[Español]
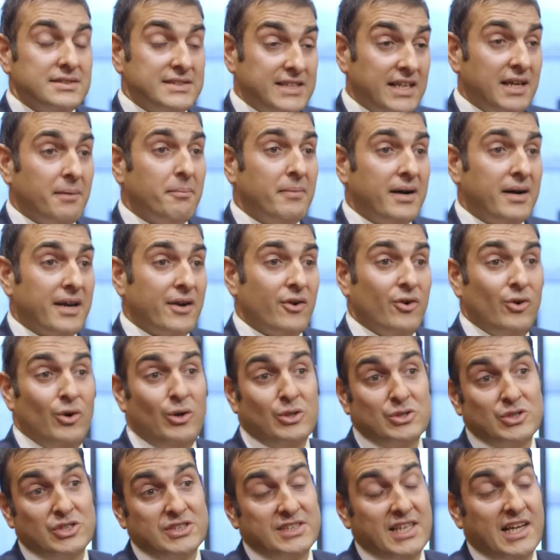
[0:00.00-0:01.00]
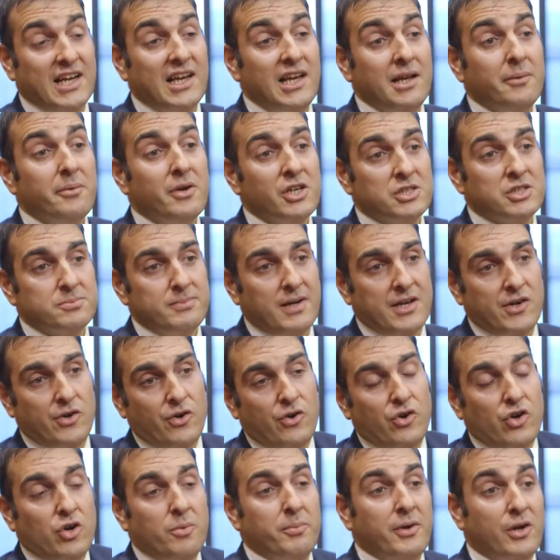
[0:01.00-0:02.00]
Sin embargo, los desequilibrios
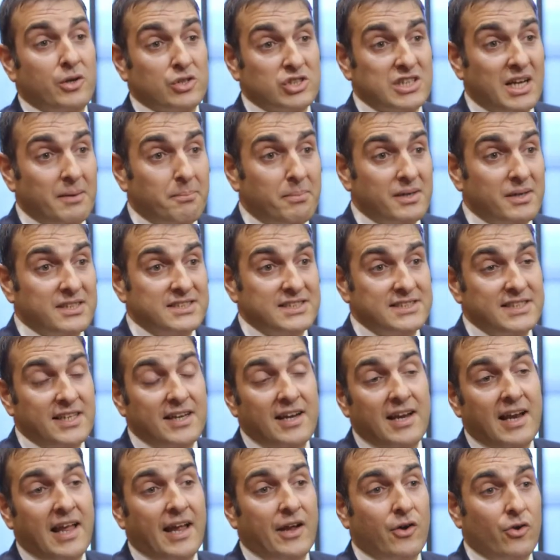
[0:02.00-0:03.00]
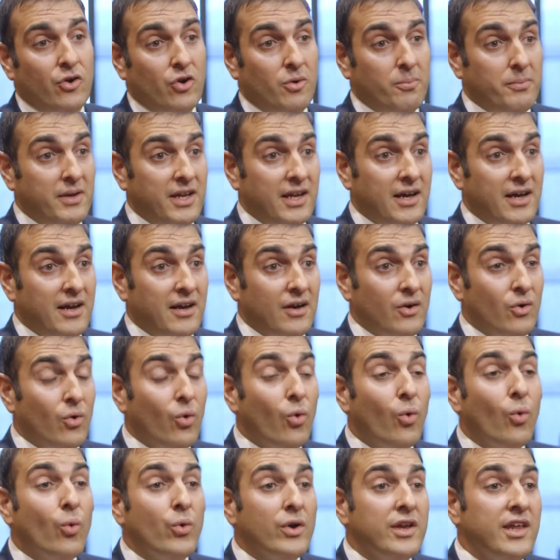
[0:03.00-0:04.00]
macroeconómicos que persisten en la economía,
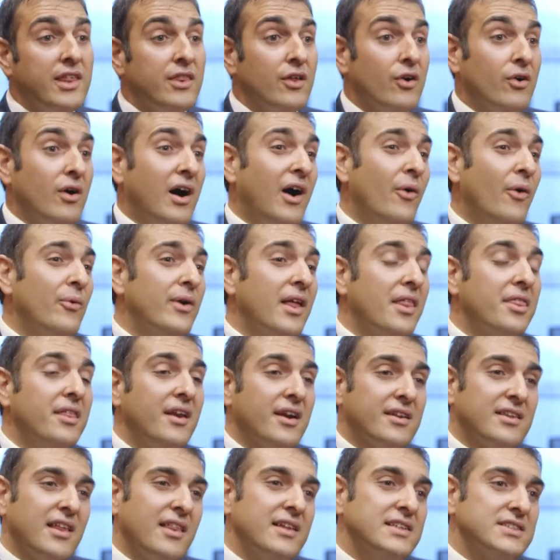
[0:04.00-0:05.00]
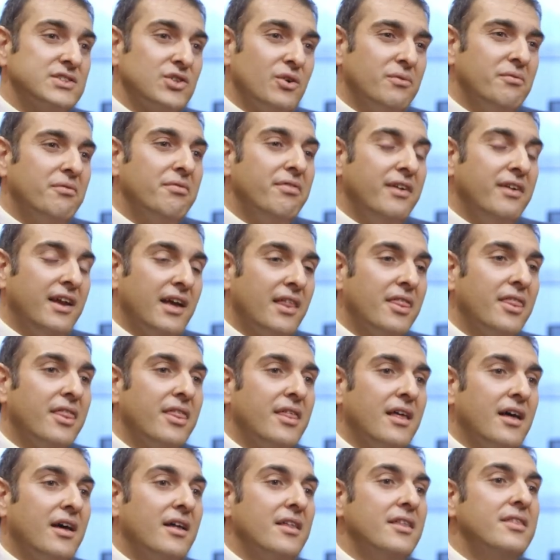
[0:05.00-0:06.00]
unido a una cierta
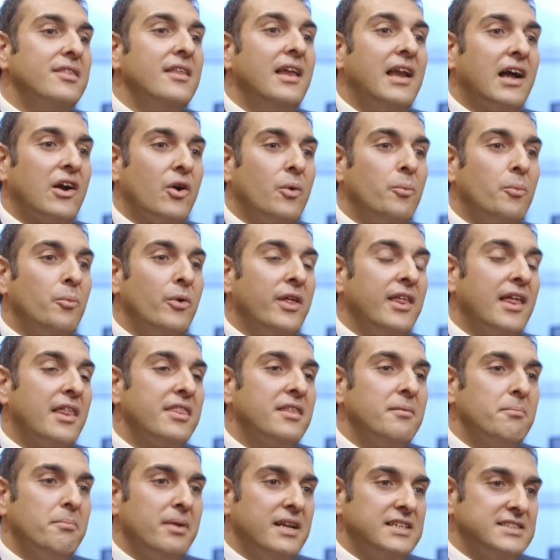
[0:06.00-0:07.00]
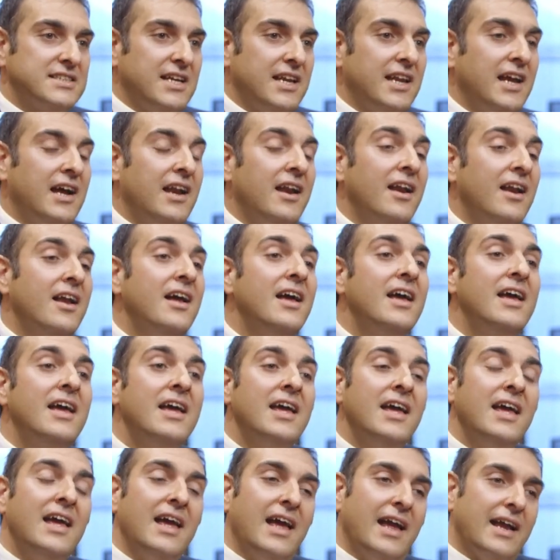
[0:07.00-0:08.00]
desconfianza de la comunidad empresarial
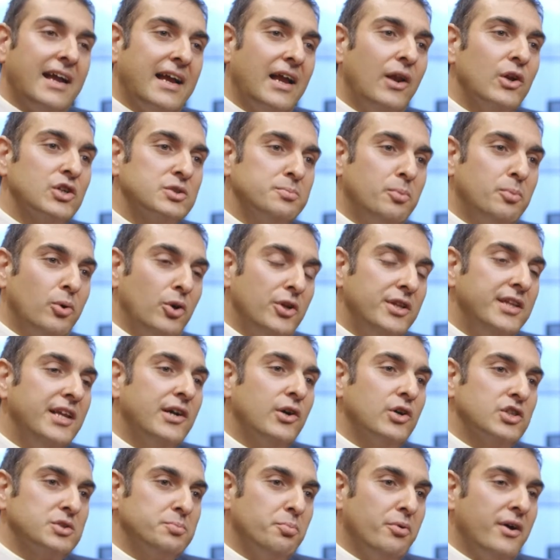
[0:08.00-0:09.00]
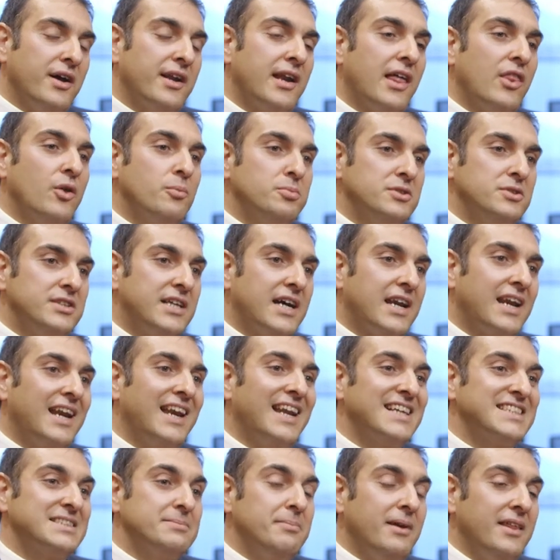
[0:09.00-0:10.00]
en que los políticos puedan adoptar
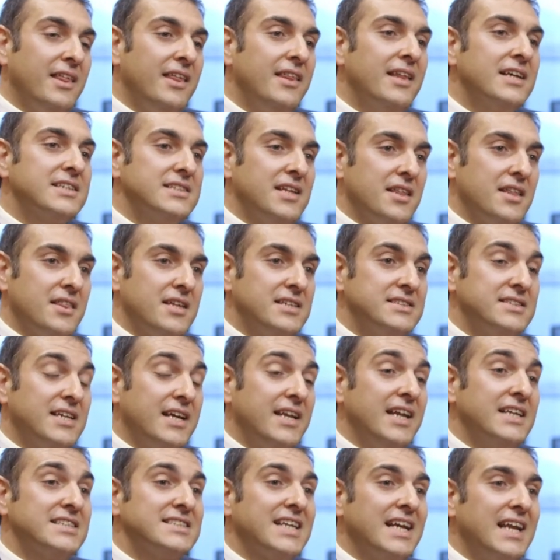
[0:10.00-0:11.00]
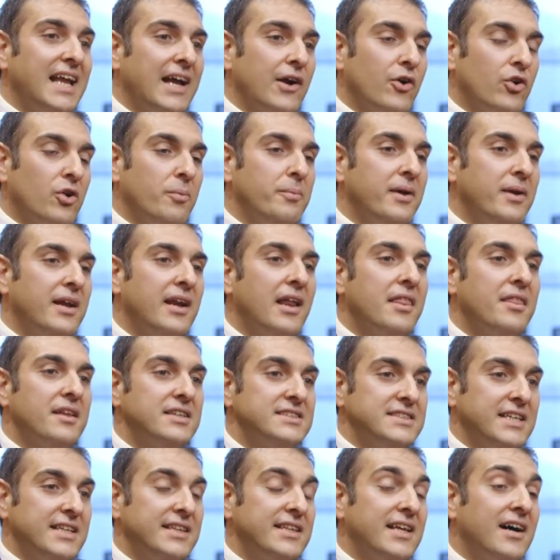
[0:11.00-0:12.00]
las medidas necesarias que la economía
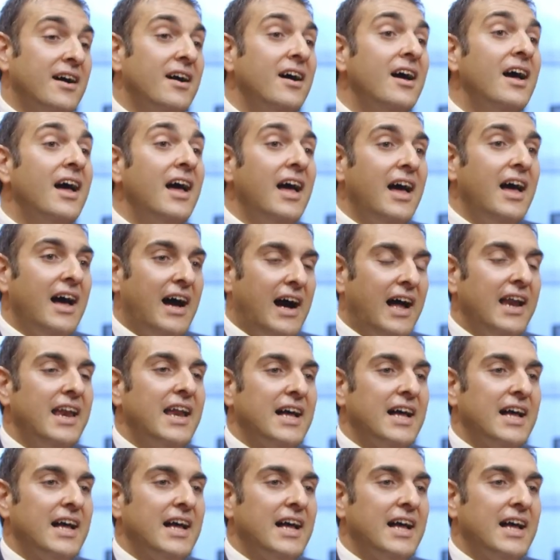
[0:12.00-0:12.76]
necesita, han